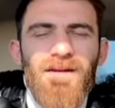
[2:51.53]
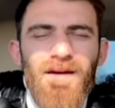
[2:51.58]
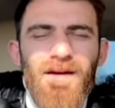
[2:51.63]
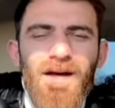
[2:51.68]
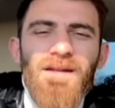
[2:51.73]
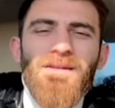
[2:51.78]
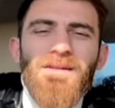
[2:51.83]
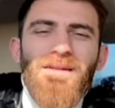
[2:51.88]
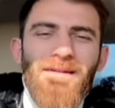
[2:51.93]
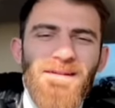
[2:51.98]

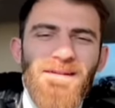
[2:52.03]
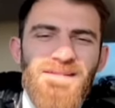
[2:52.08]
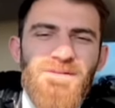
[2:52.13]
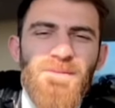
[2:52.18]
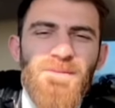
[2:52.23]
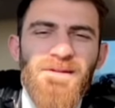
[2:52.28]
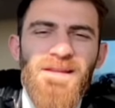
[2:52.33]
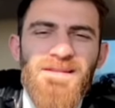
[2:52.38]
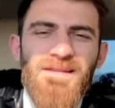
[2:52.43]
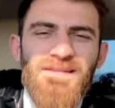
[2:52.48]
Allah
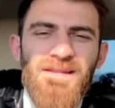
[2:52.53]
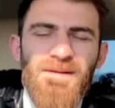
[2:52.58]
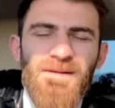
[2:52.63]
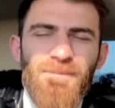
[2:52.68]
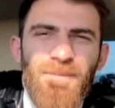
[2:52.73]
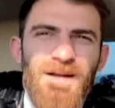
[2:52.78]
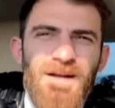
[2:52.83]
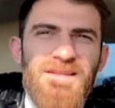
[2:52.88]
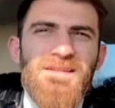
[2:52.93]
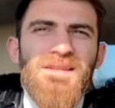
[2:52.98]
nasip ederse
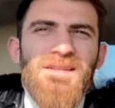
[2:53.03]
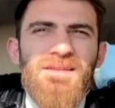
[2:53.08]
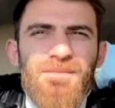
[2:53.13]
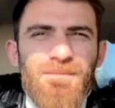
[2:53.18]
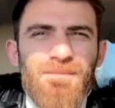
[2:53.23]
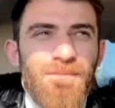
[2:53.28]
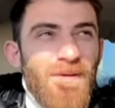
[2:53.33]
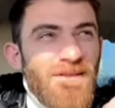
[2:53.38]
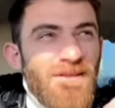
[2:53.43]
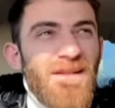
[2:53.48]
parça,
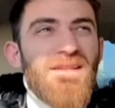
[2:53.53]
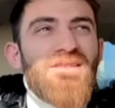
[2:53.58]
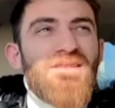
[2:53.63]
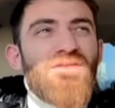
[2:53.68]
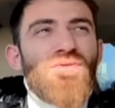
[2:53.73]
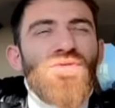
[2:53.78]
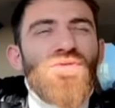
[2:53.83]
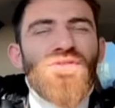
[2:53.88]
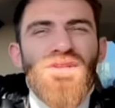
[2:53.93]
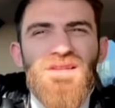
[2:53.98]

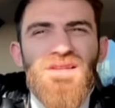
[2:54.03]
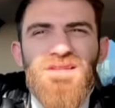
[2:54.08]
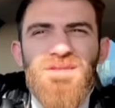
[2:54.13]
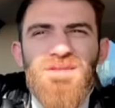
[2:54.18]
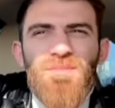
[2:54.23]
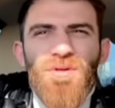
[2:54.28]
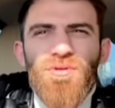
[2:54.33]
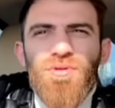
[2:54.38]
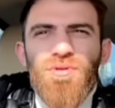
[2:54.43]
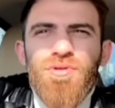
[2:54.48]
pazartesi günü
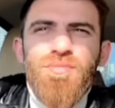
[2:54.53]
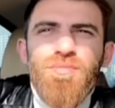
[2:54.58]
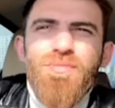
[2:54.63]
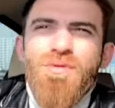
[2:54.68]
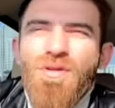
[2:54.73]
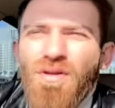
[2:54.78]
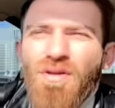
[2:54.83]
teslim alıyorum.